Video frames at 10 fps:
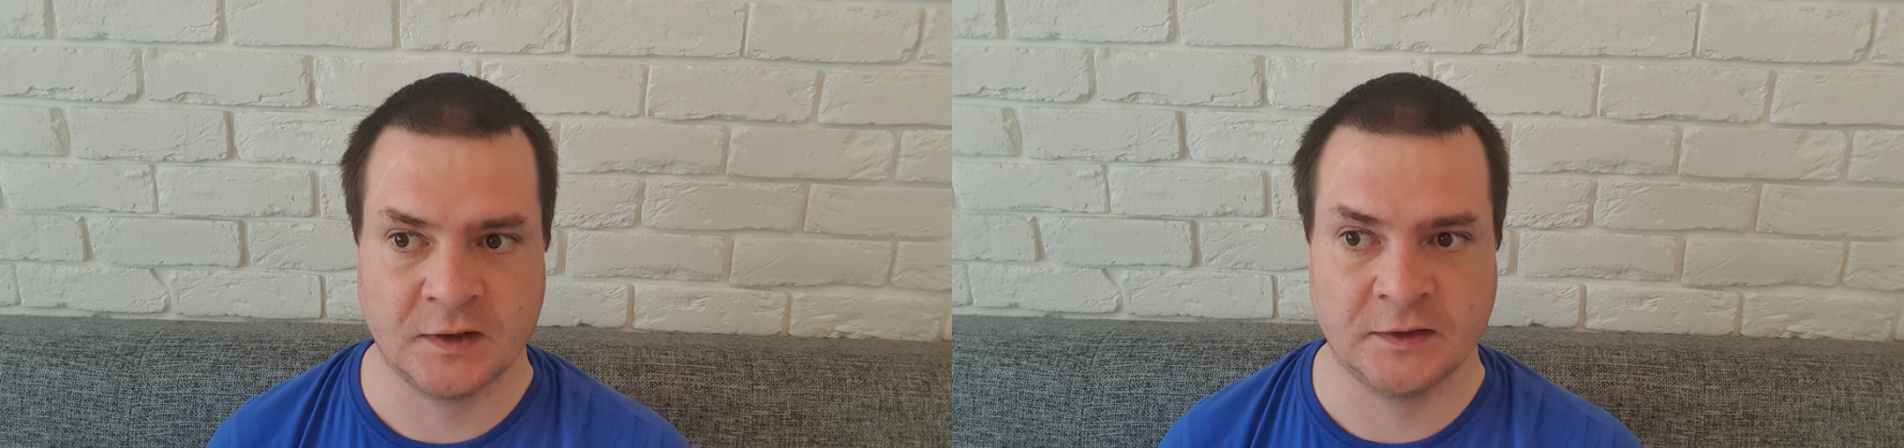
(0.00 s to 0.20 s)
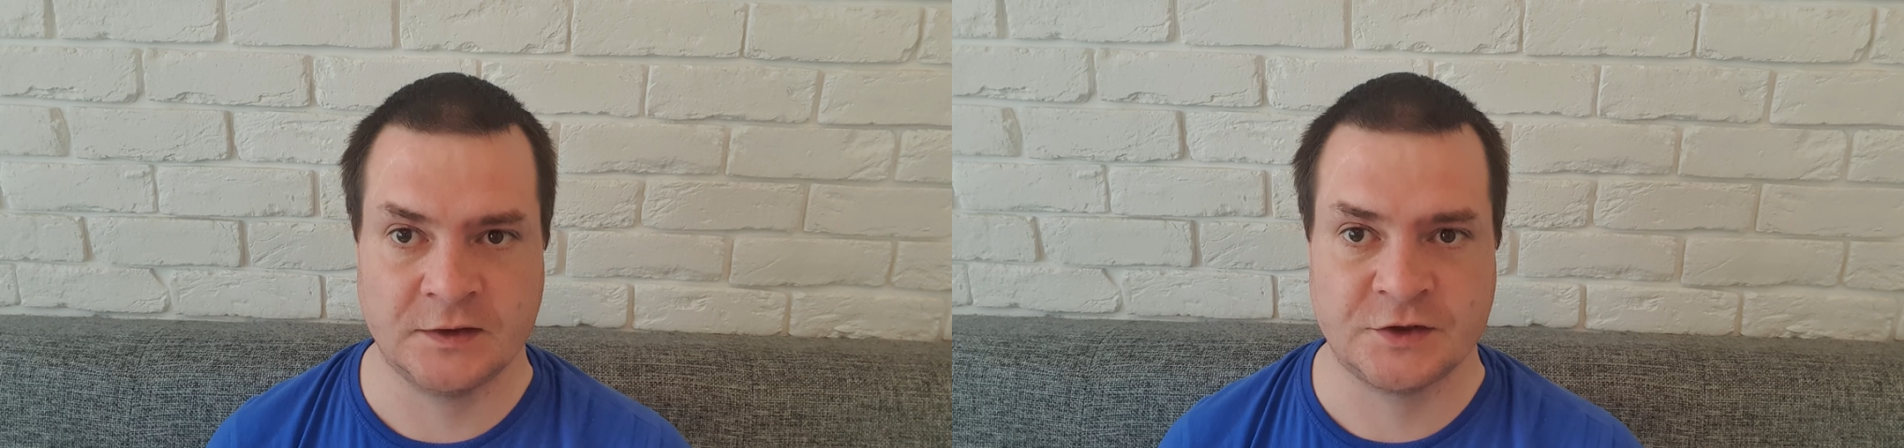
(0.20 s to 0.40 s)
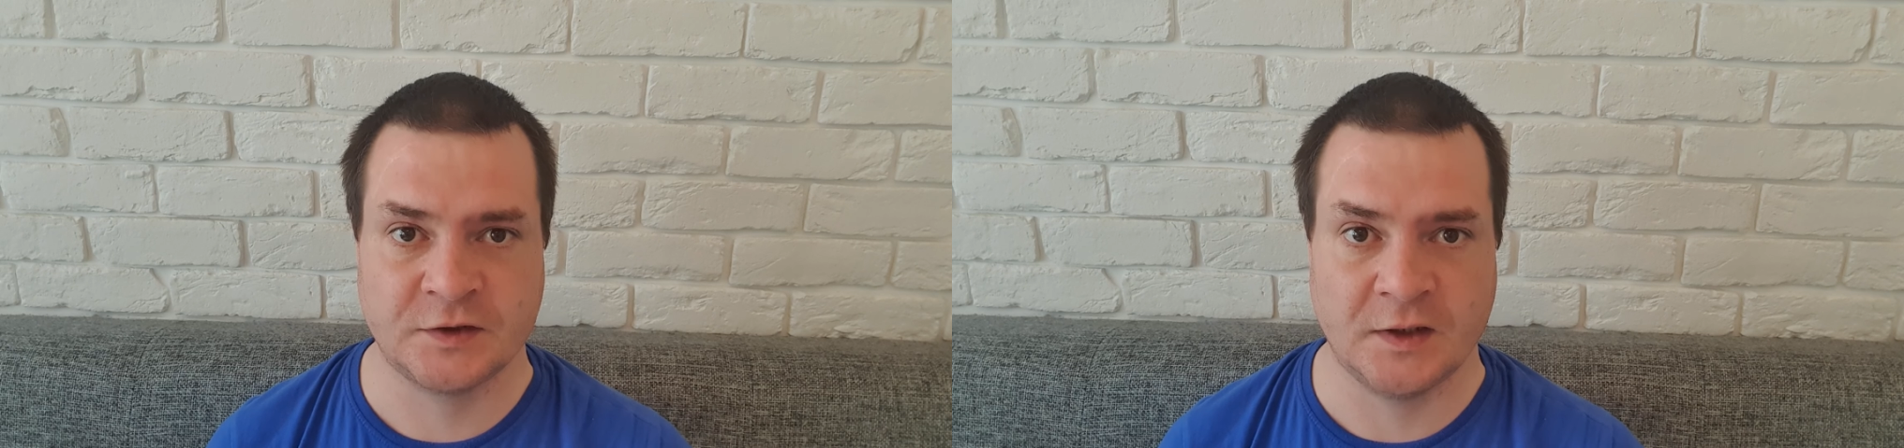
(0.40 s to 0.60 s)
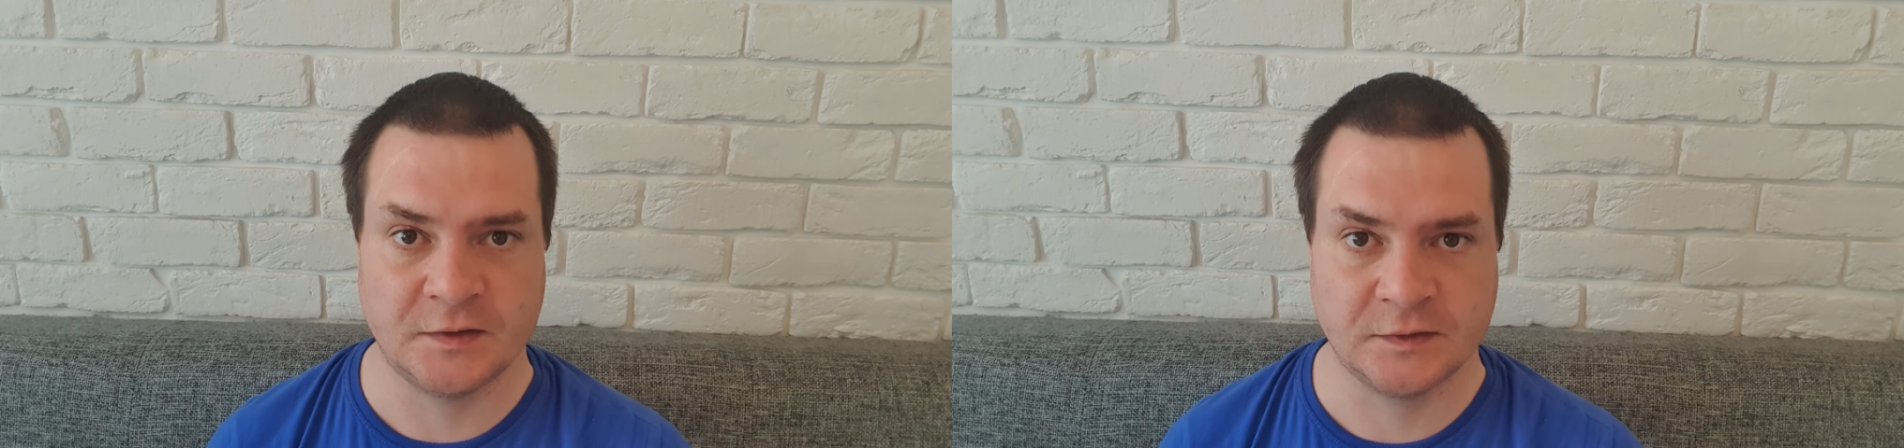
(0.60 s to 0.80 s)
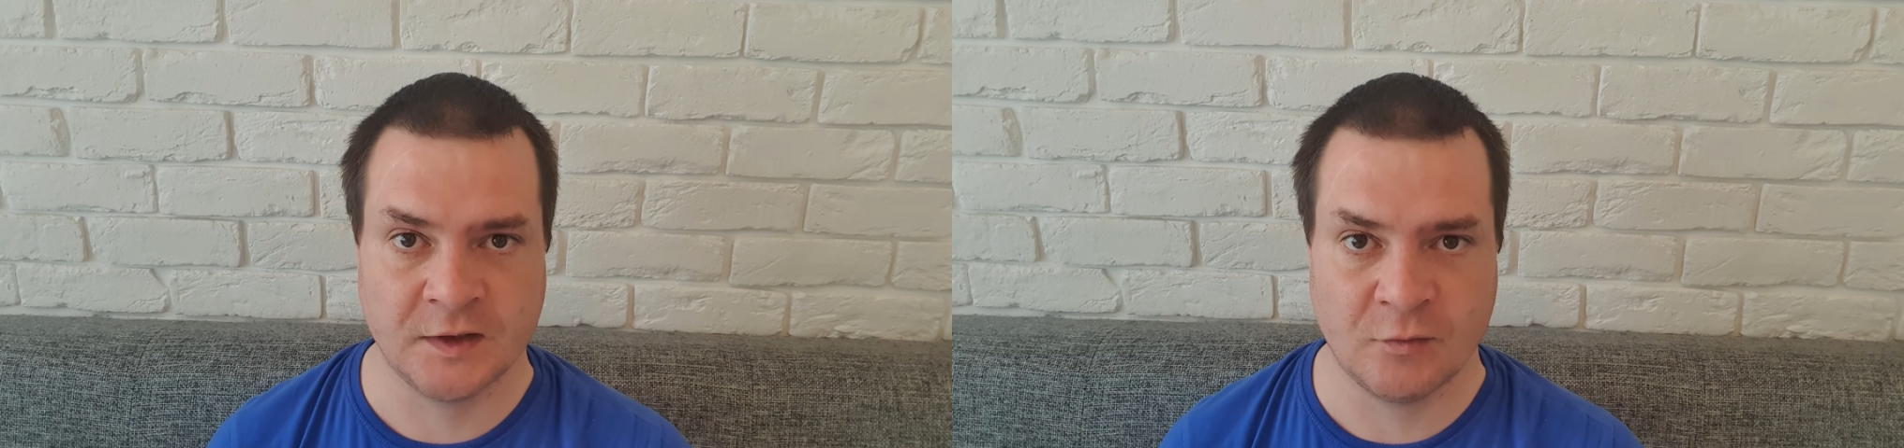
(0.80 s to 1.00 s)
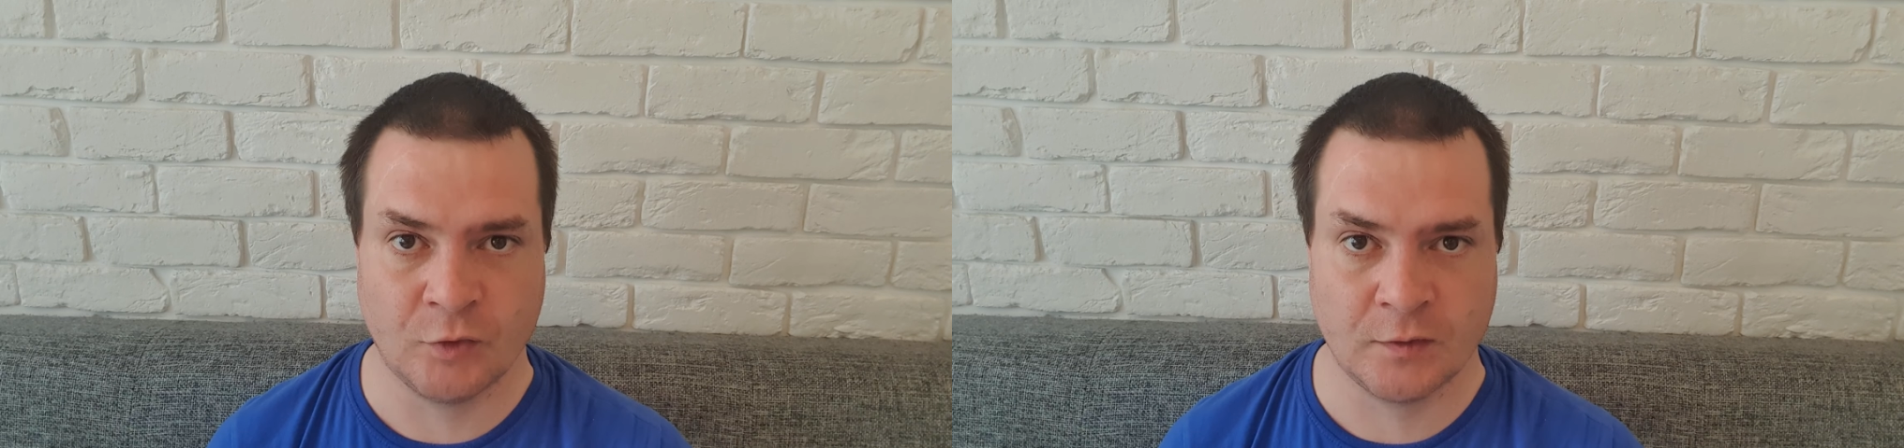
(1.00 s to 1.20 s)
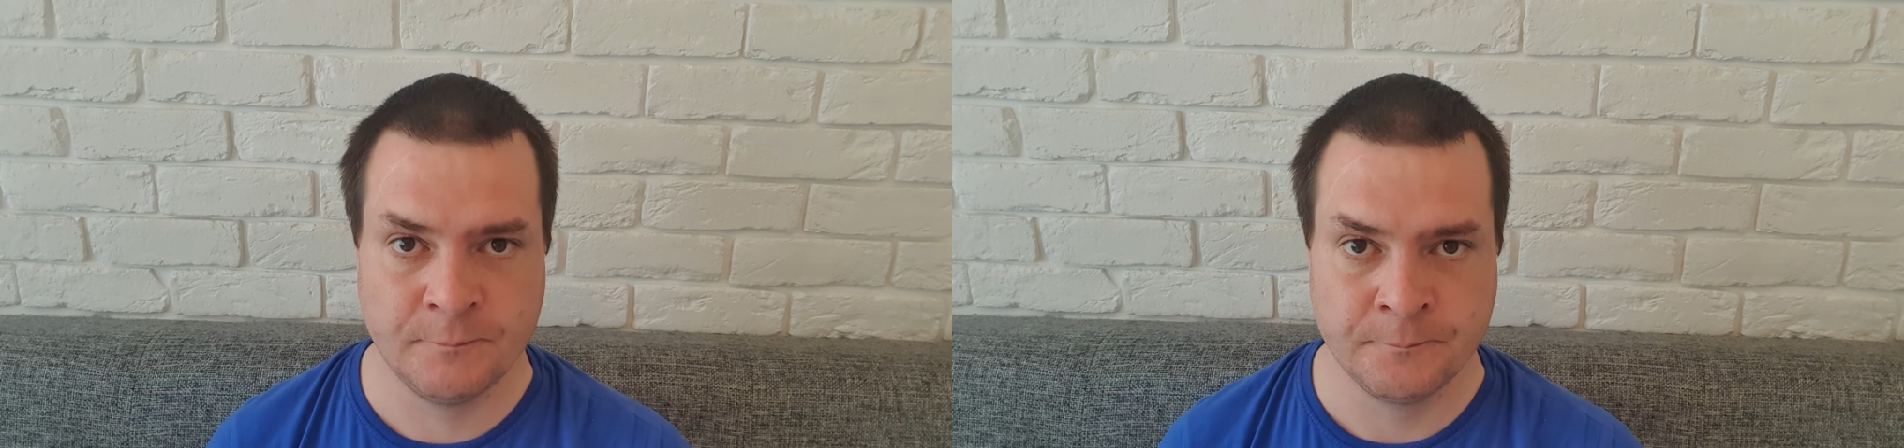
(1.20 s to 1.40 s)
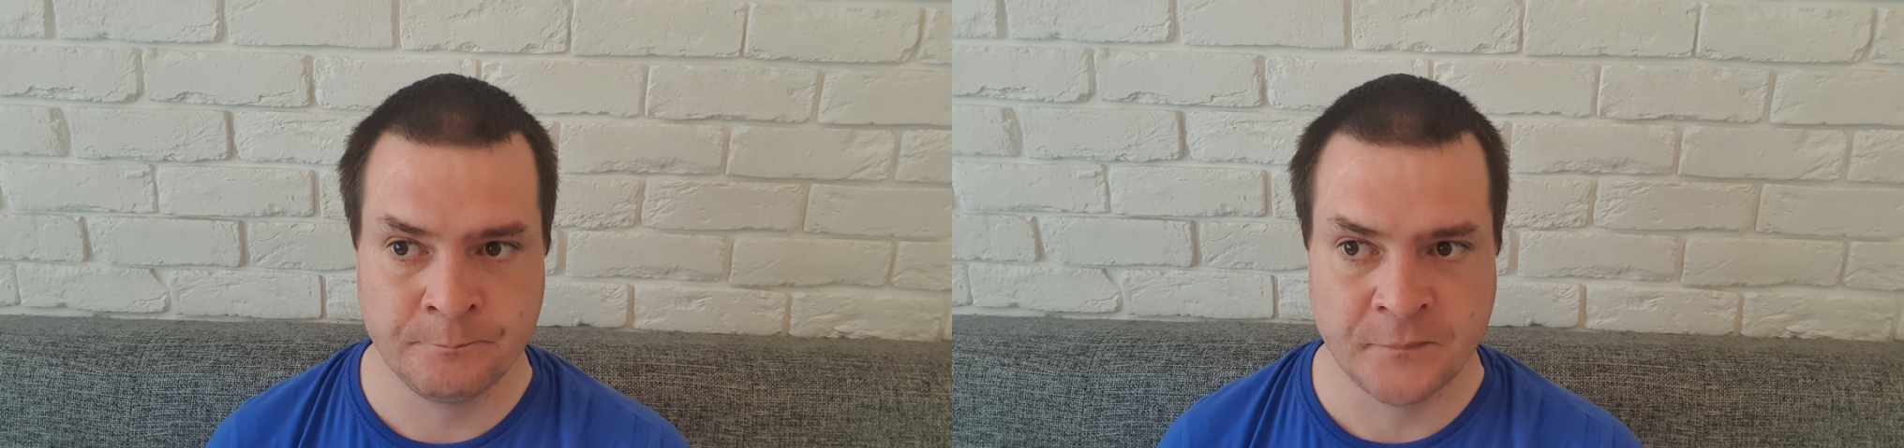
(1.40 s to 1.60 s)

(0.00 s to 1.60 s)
когда читаете договор,